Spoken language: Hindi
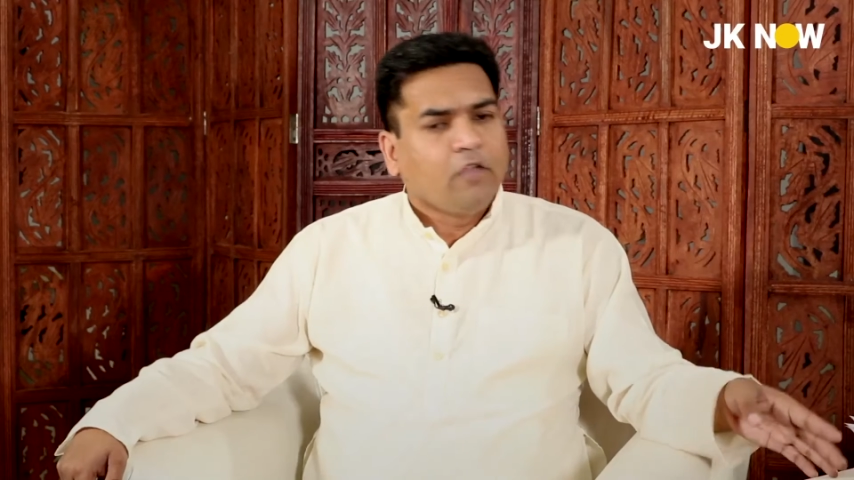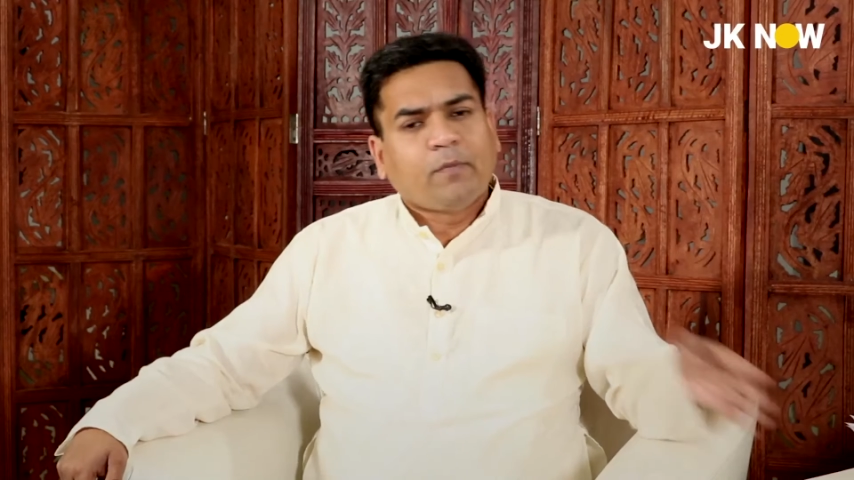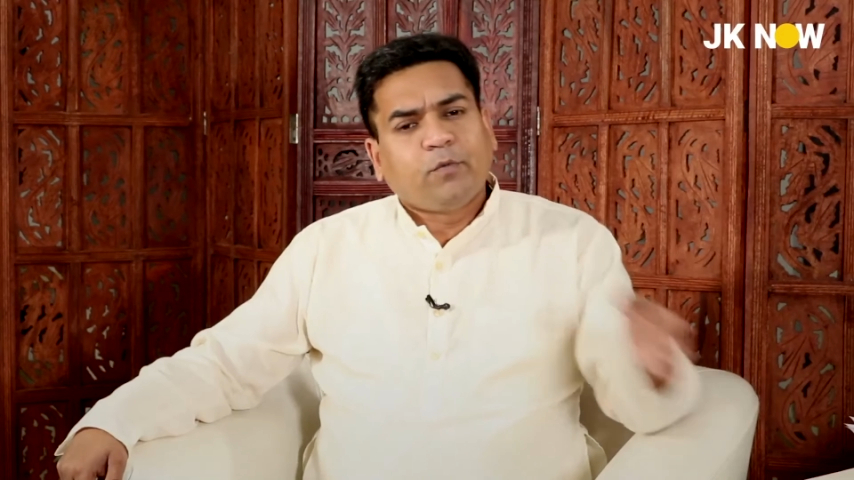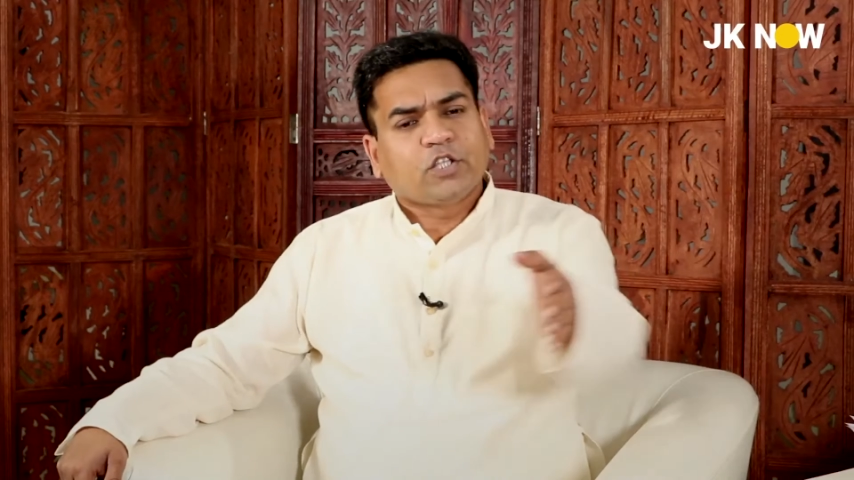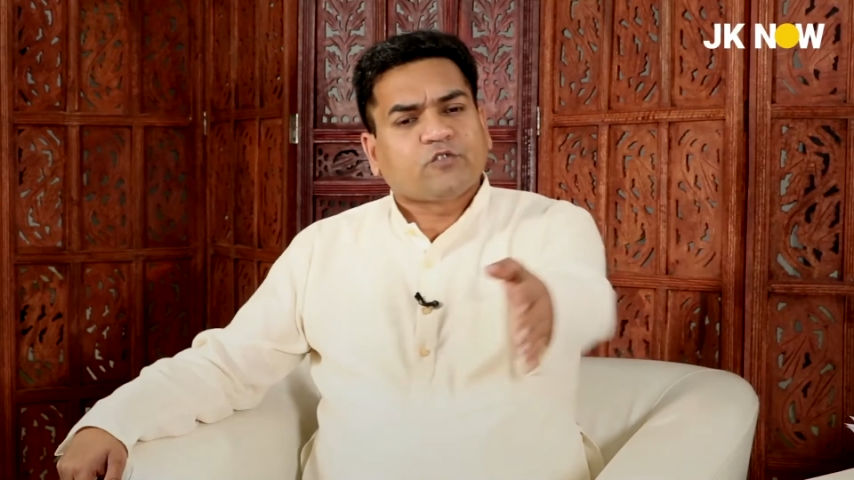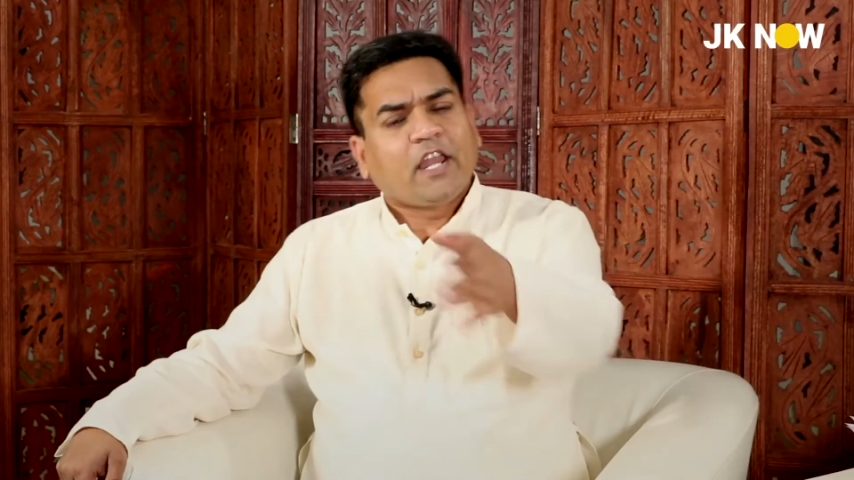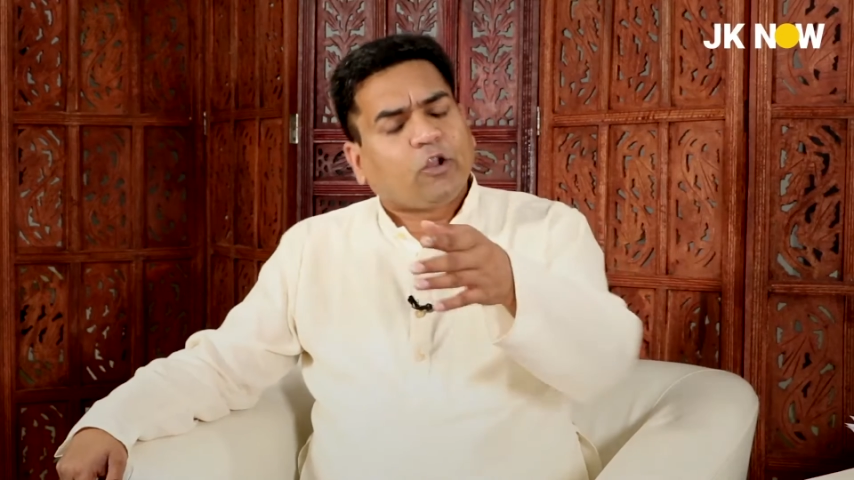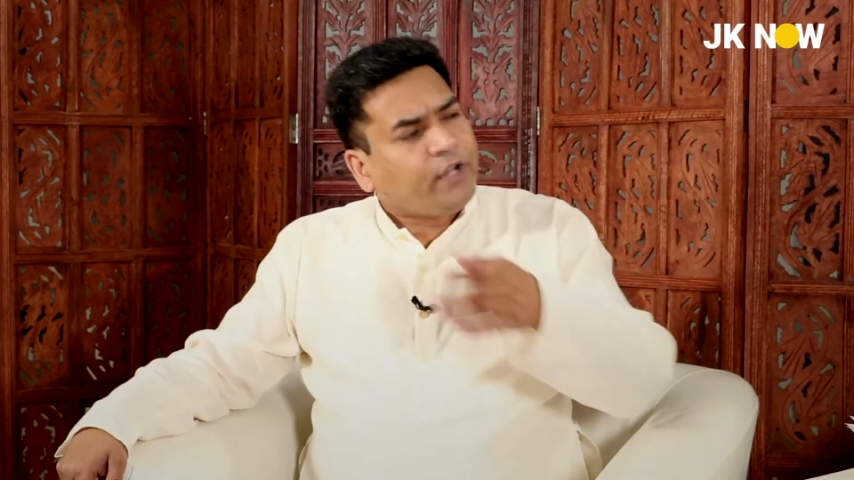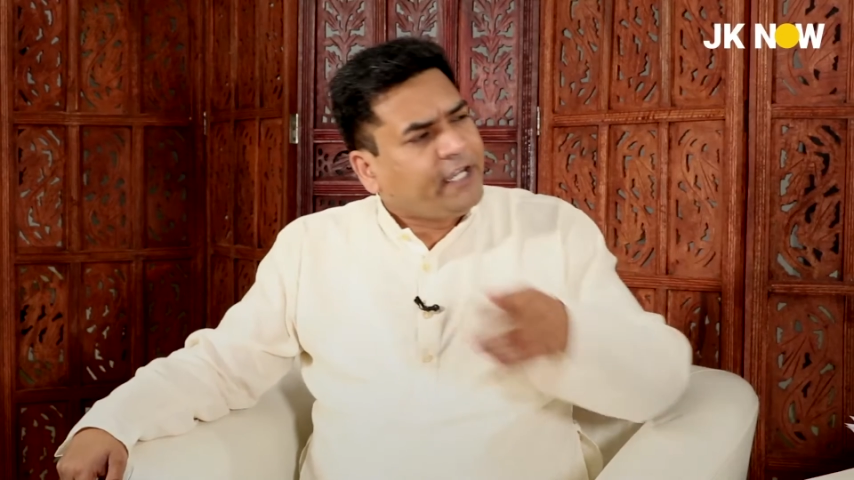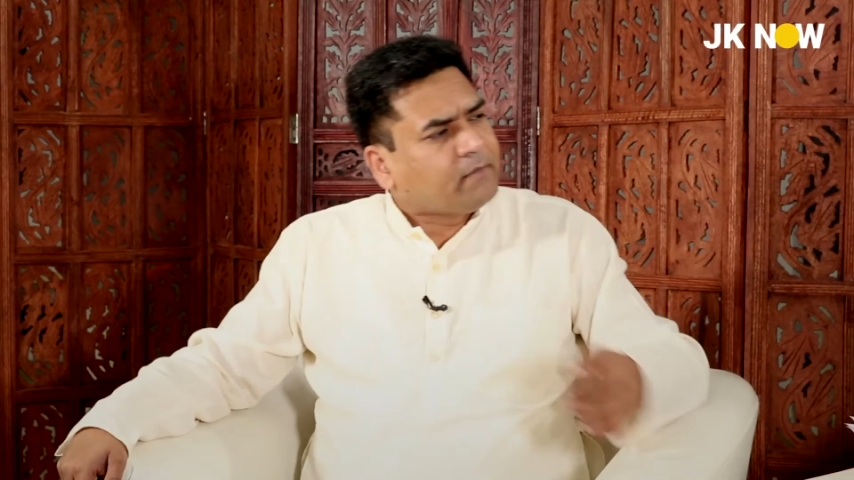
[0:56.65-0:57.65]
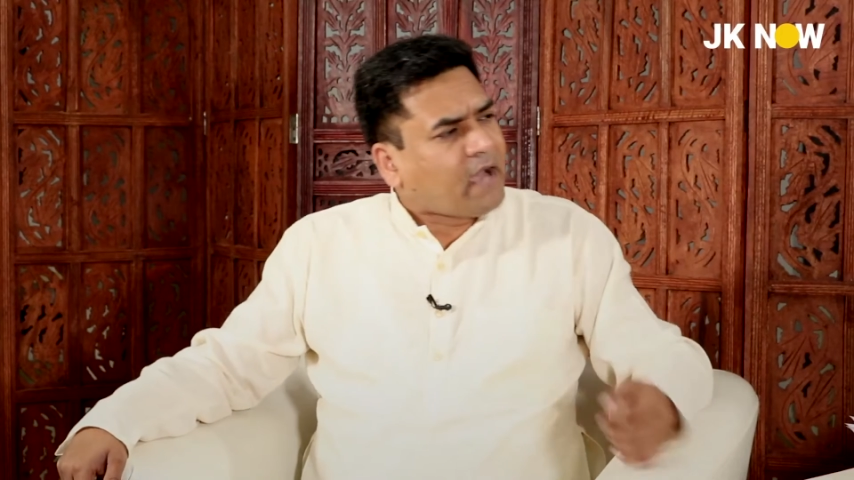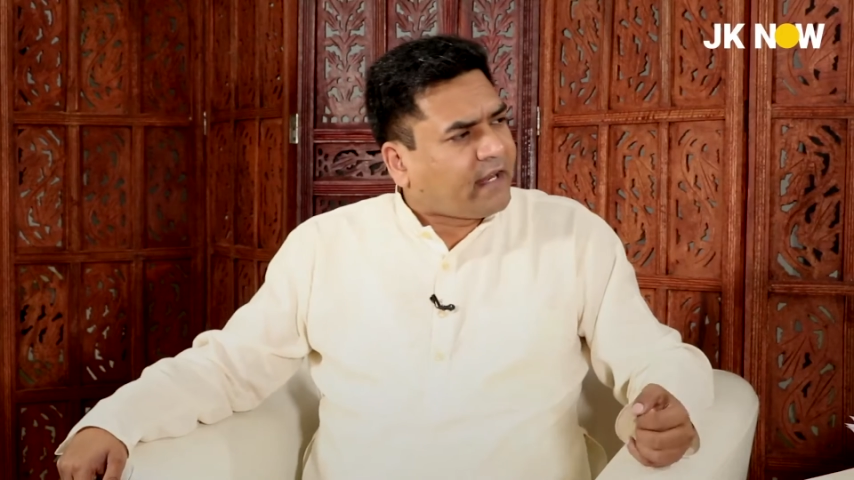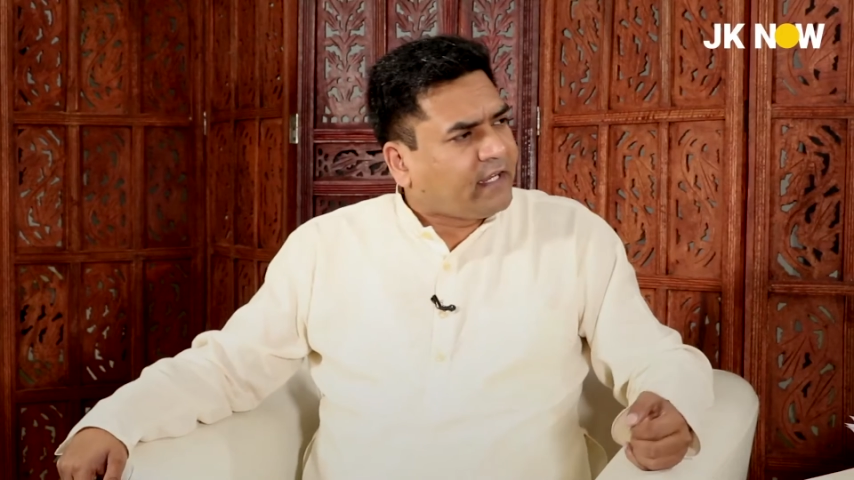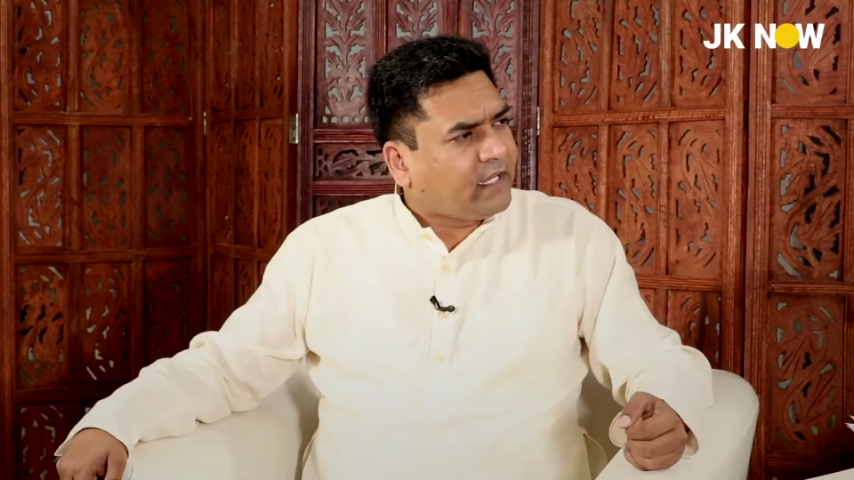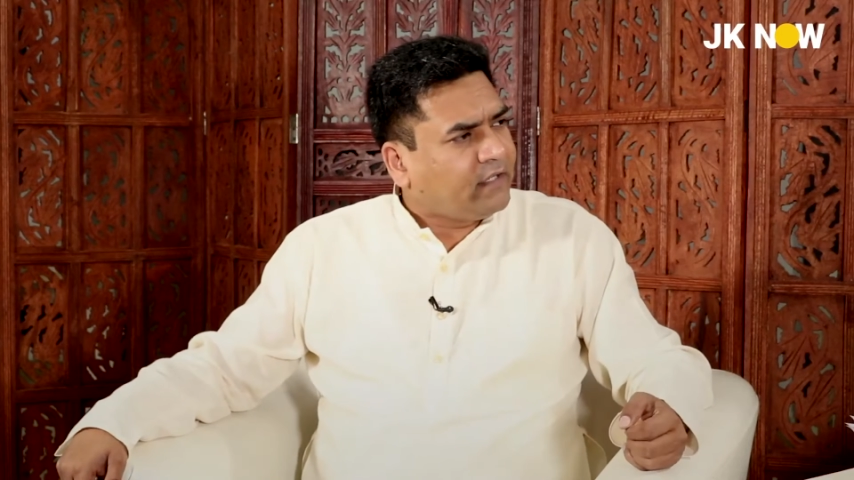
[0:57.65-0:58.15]
वो पुलिस वाले को ईंट
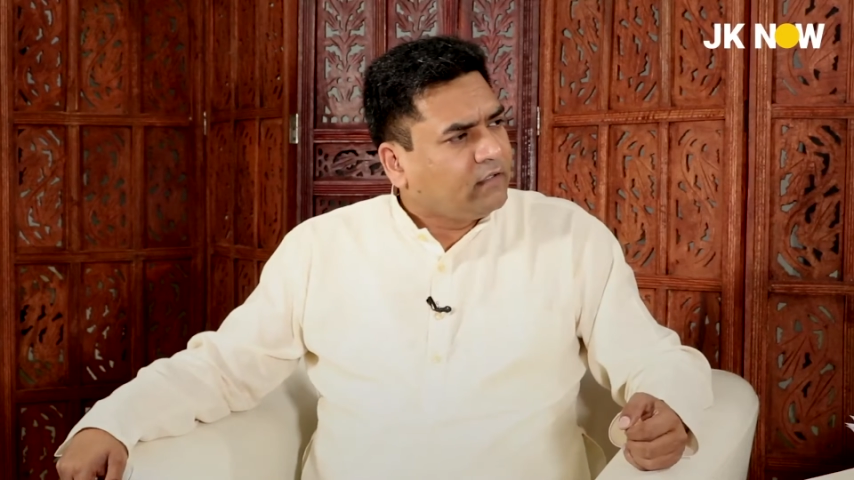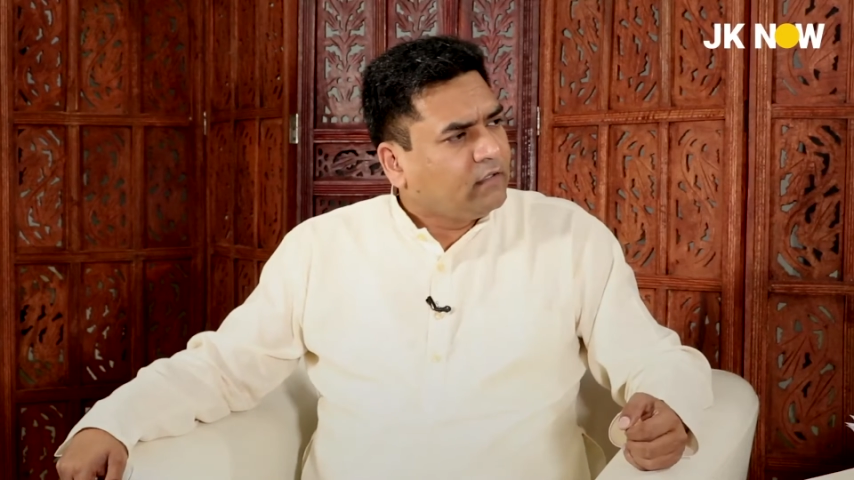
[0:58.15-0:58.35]
मार रही है